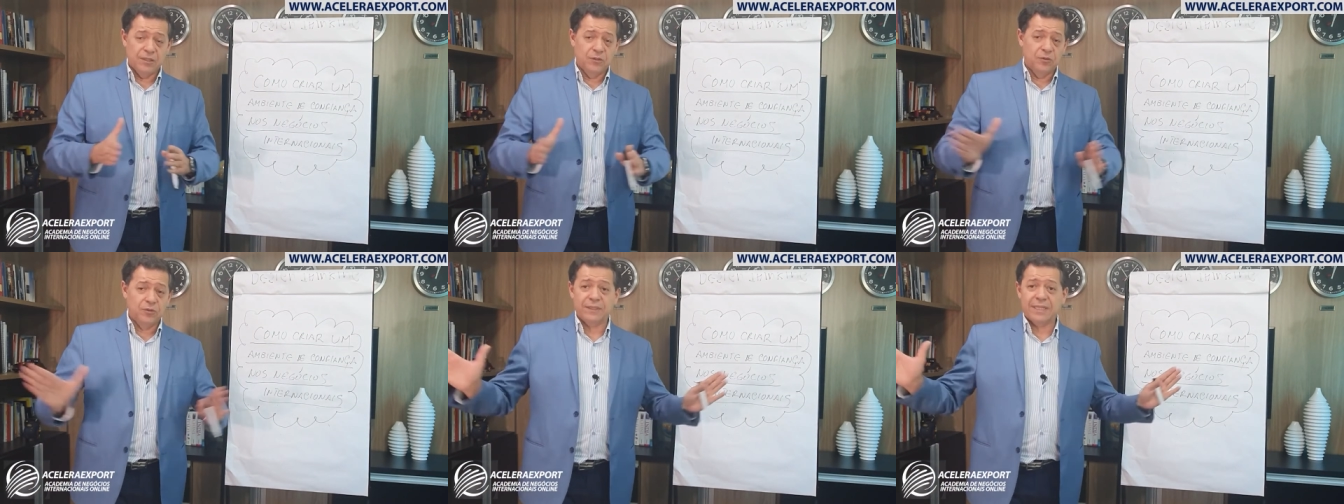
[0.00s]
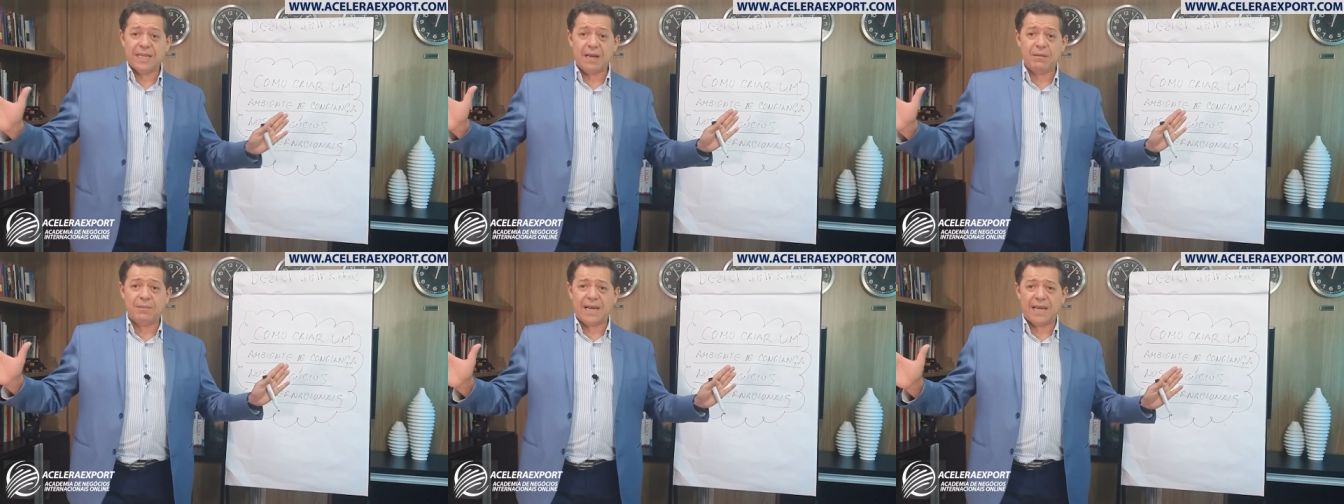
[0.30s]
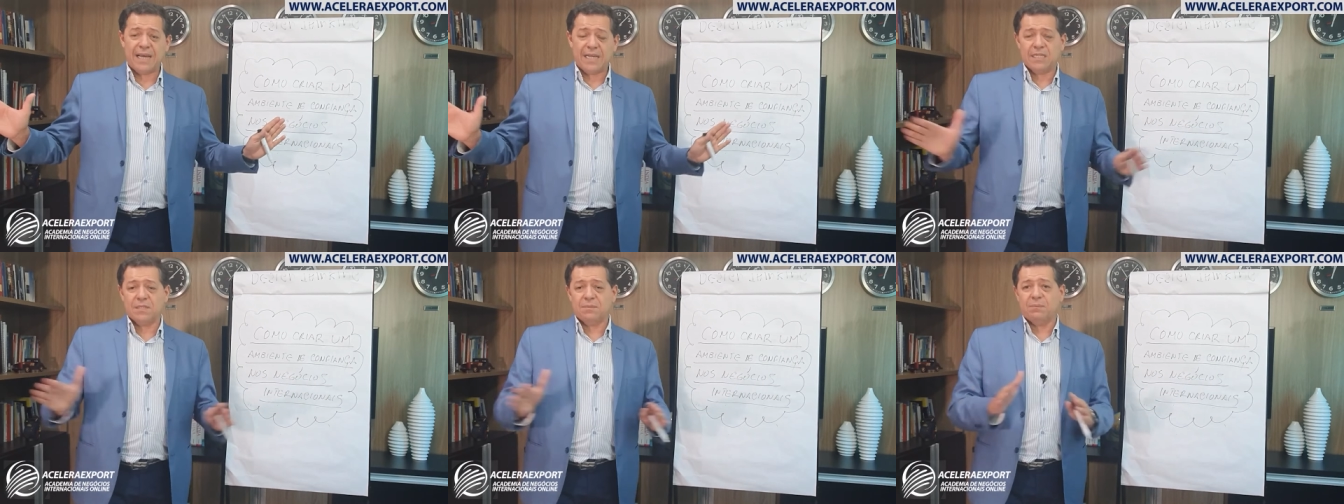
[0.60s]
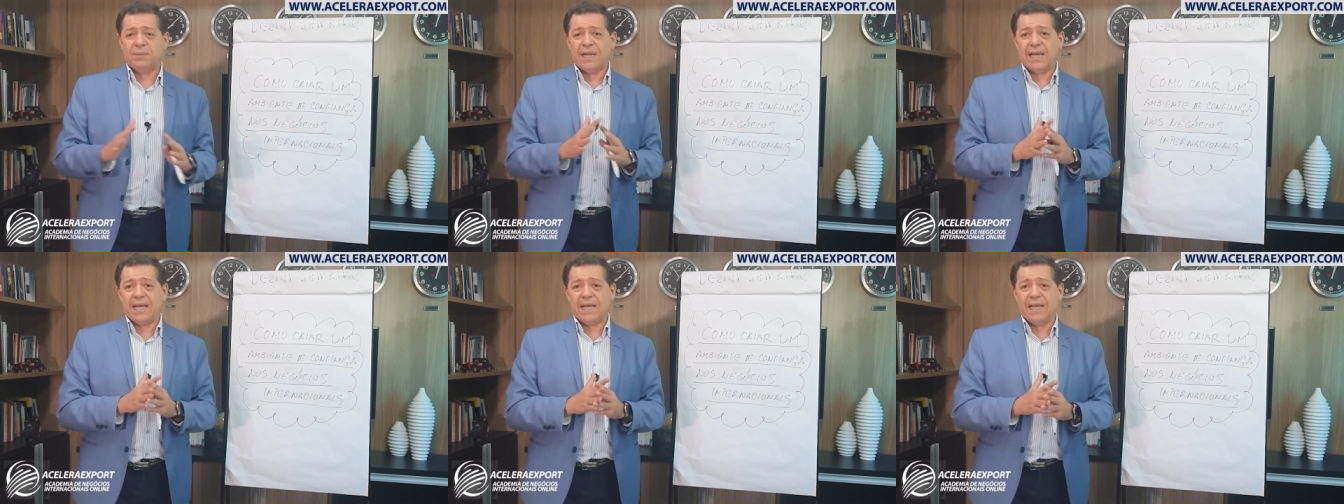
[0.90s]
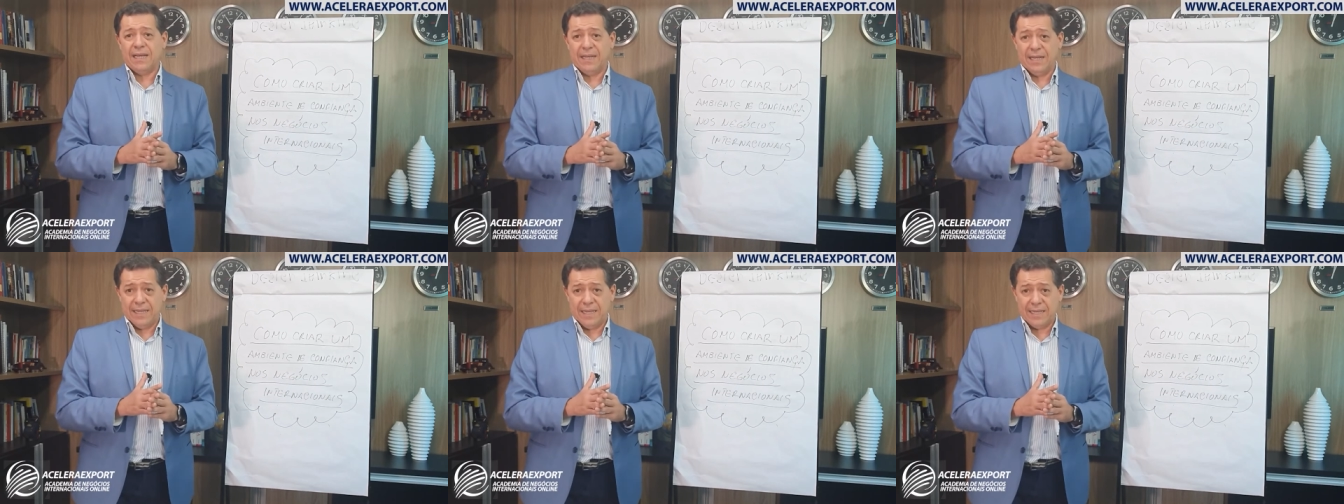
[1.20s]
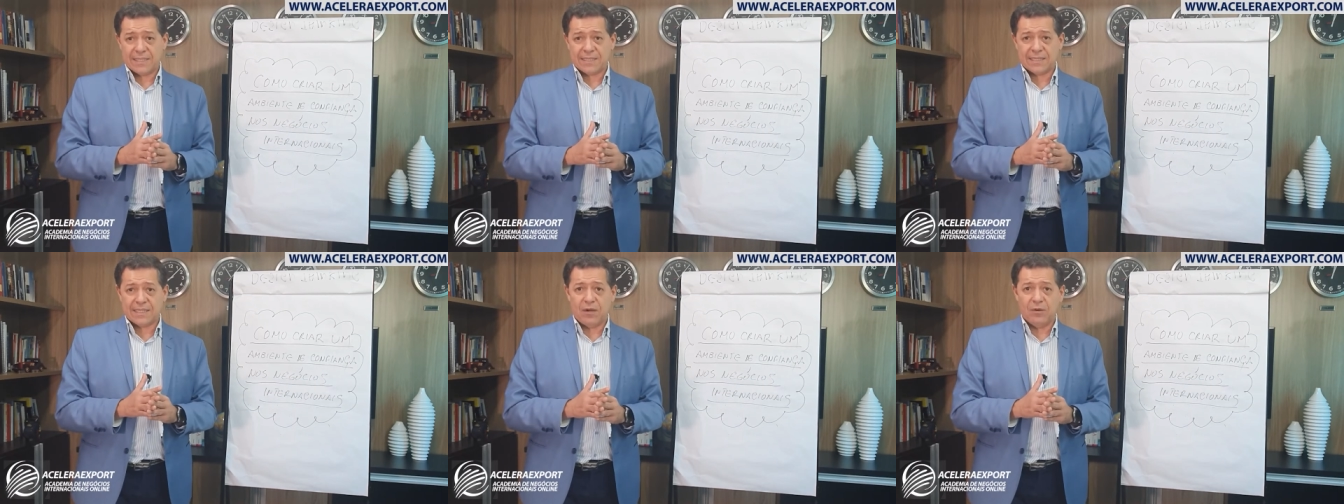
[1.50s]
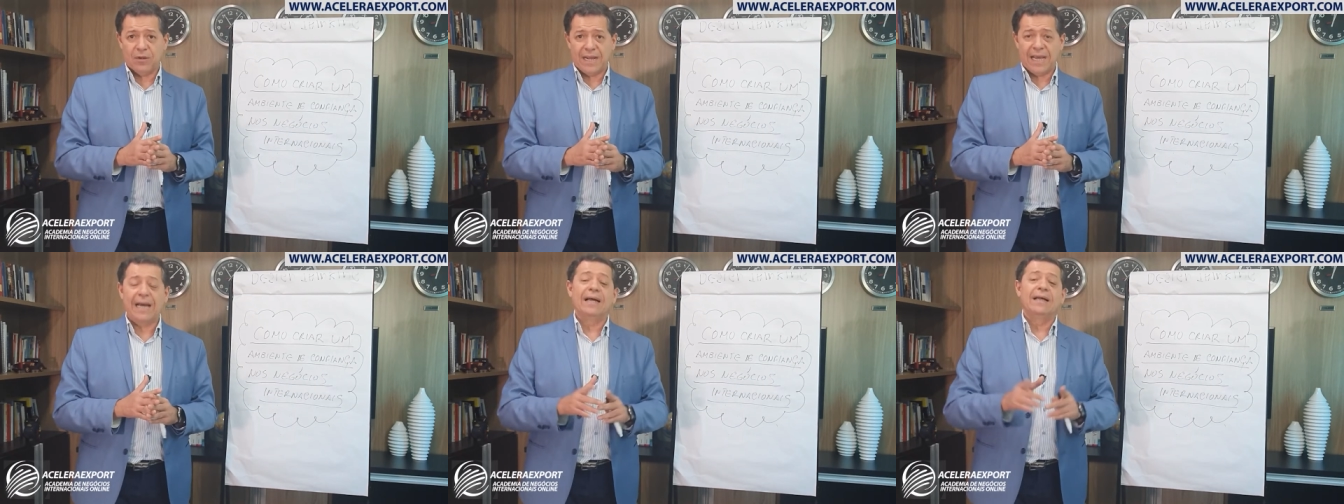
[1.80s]
não dá mais para
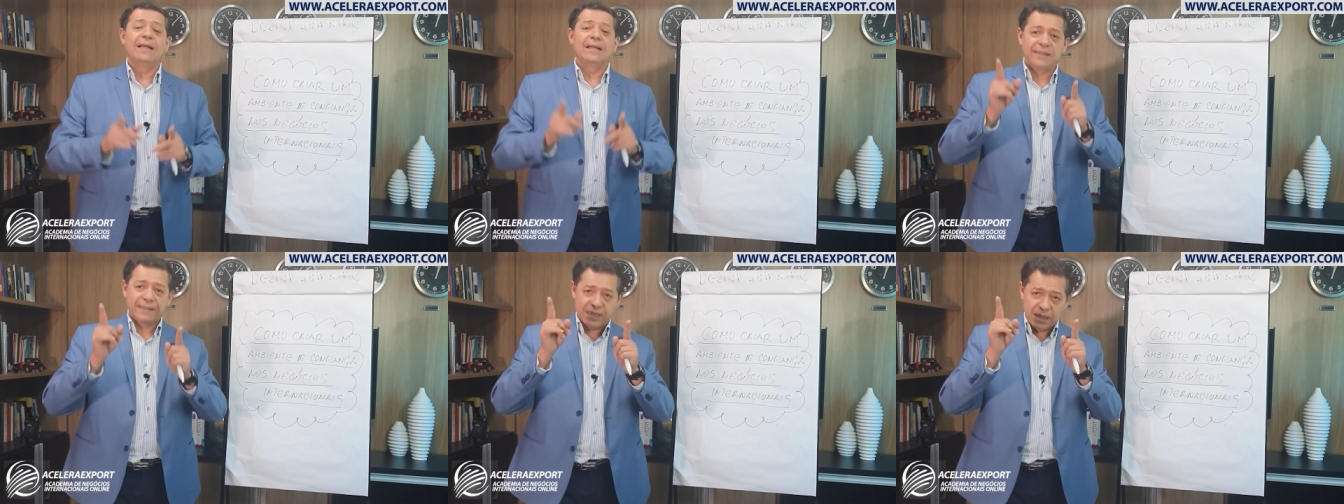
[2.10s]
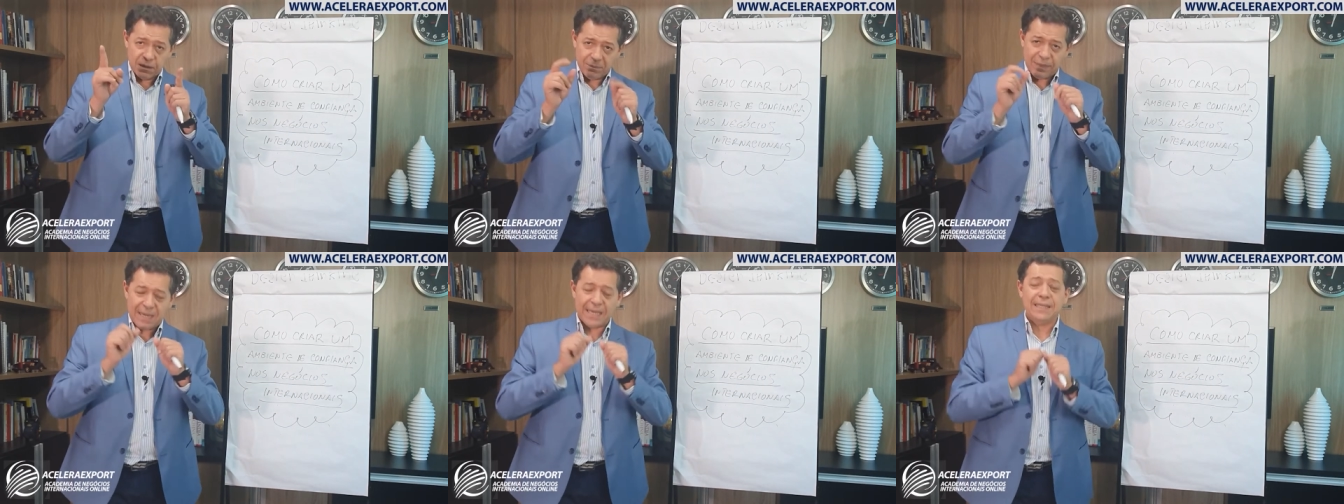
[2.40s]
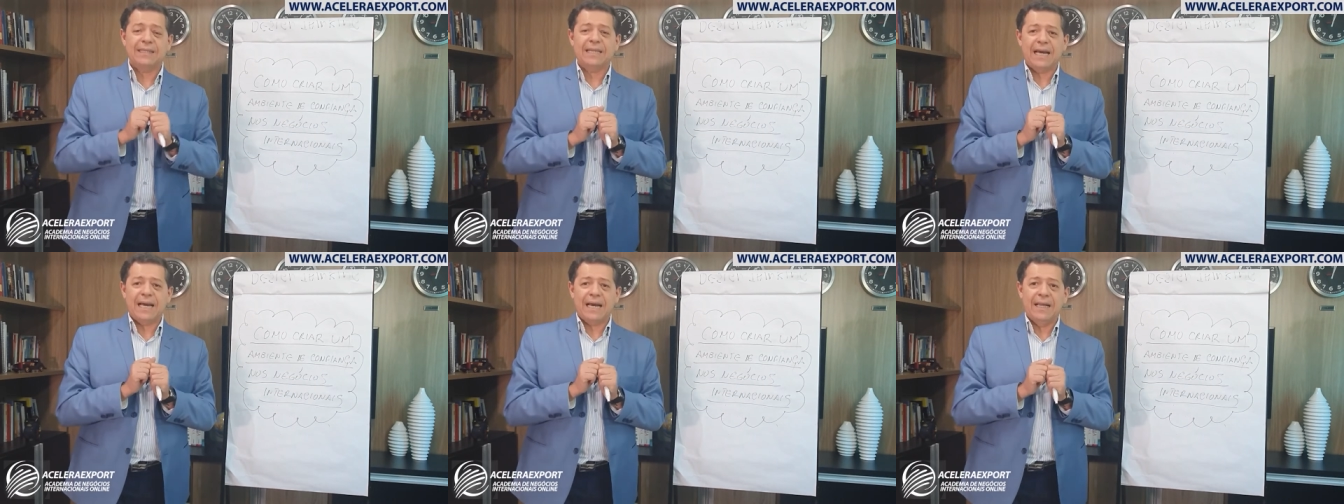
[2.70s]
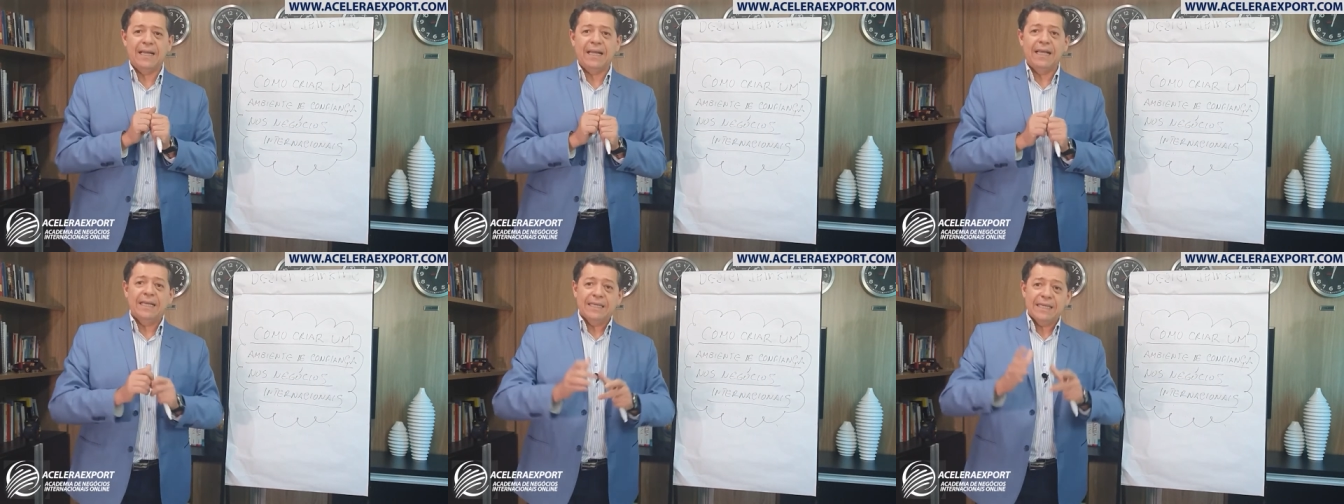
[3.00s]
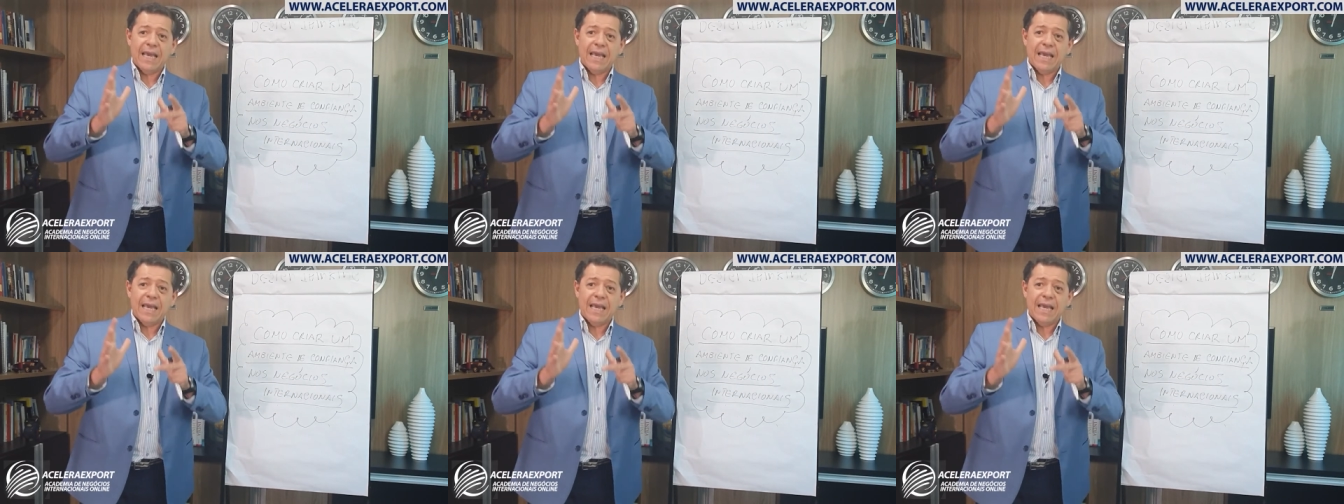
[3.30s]
restaurar. Também dá.